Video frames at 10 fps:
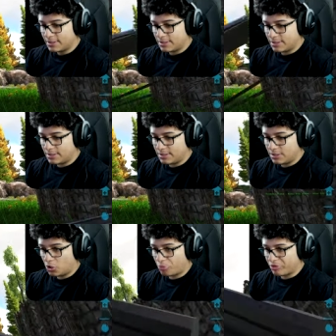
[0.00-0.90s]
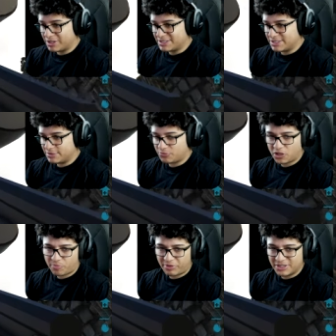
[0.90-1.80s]
E eu perdi... Não é que
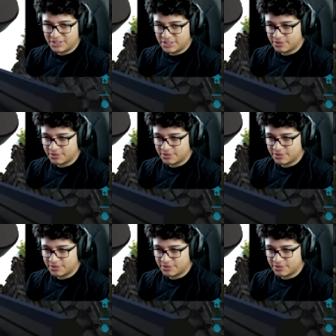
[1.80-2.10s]
perdi,